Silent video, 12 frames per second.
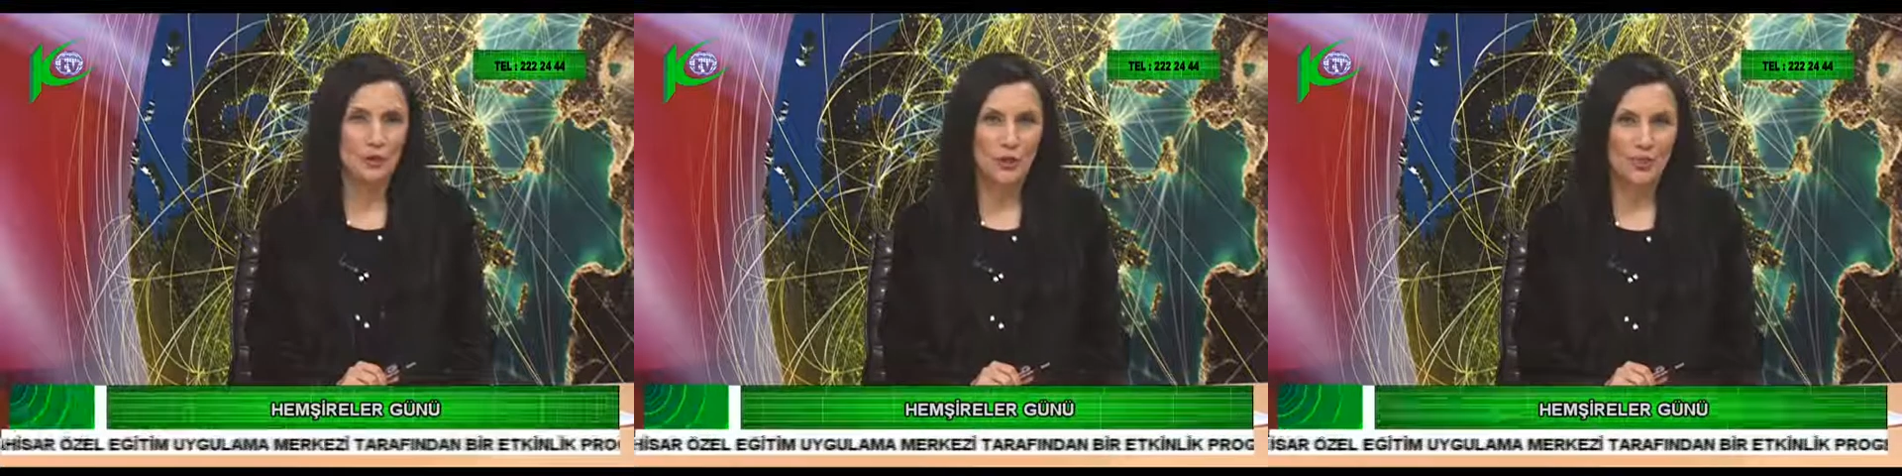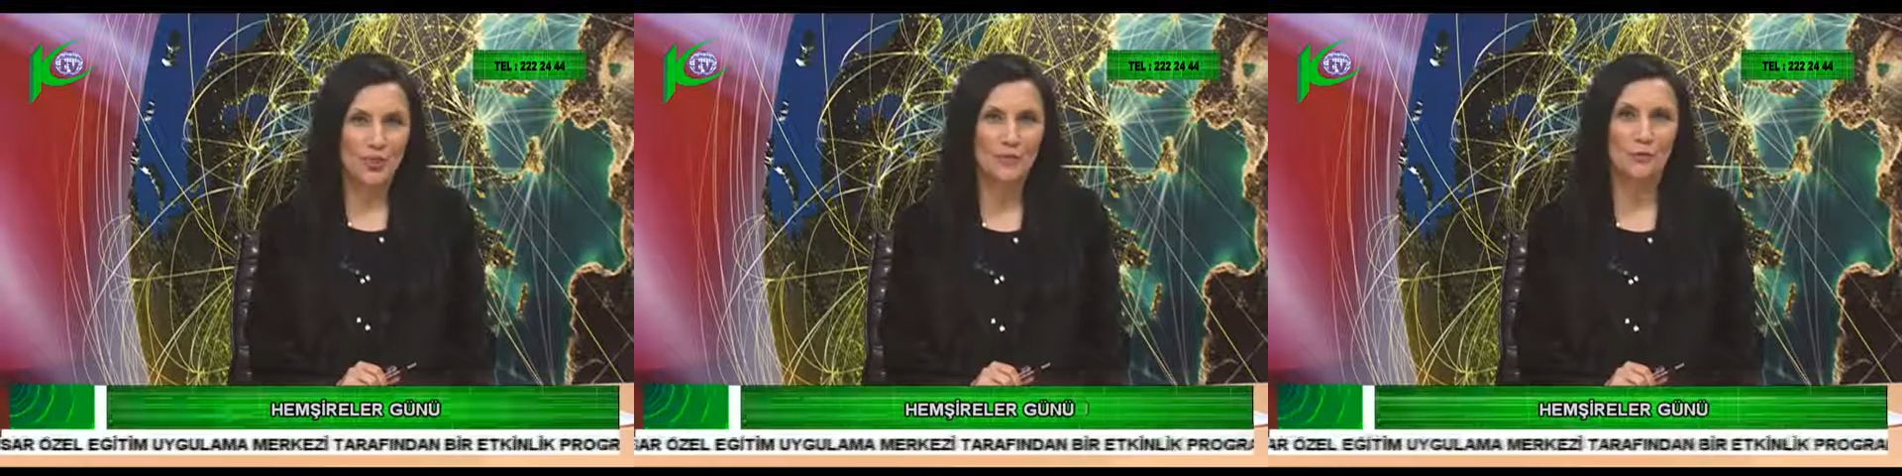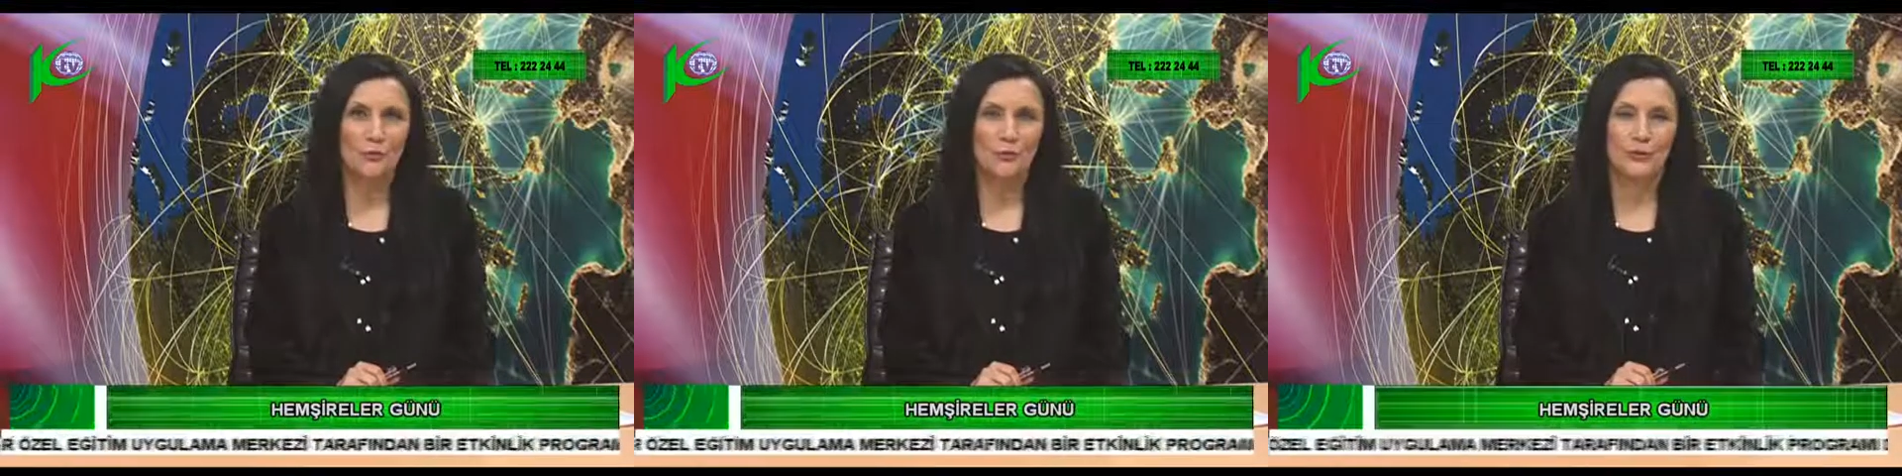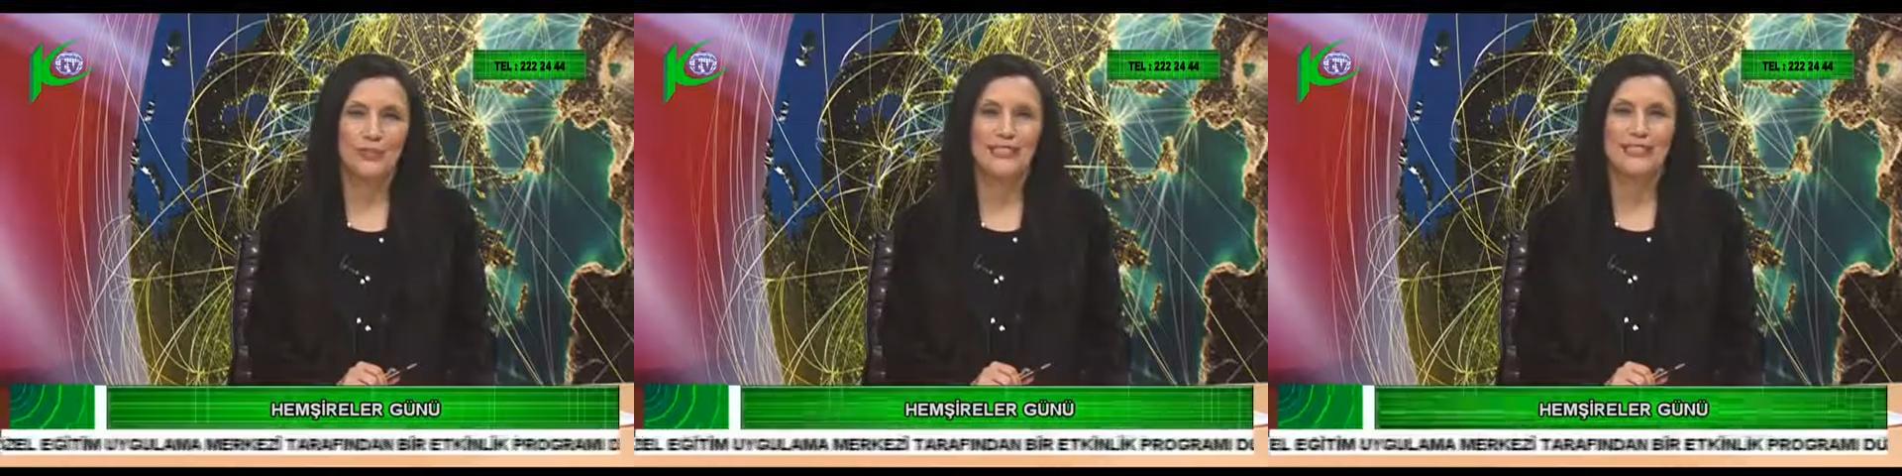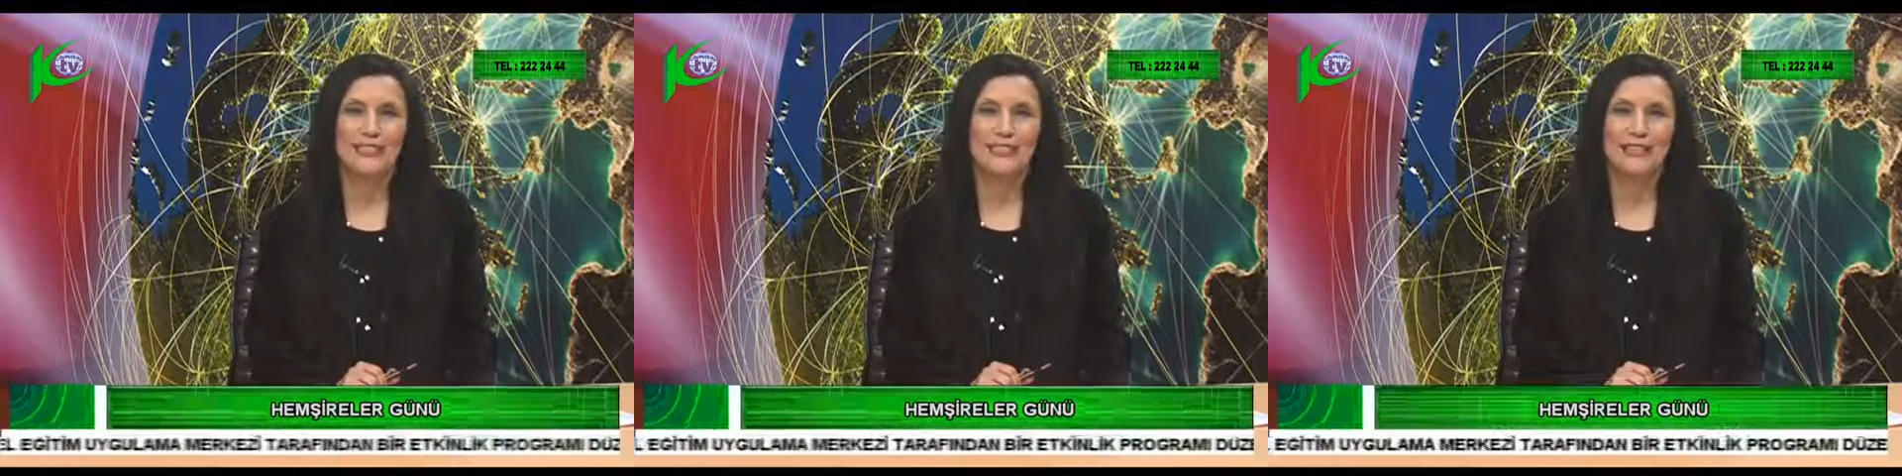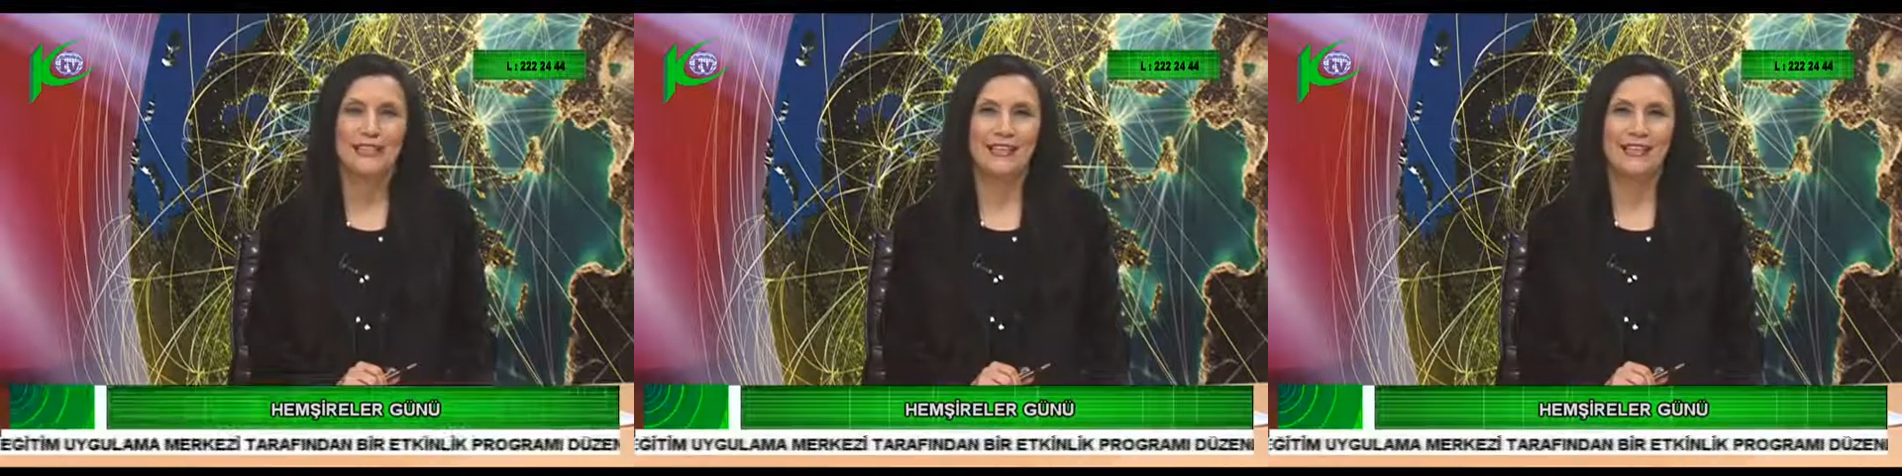Günü nedeniyle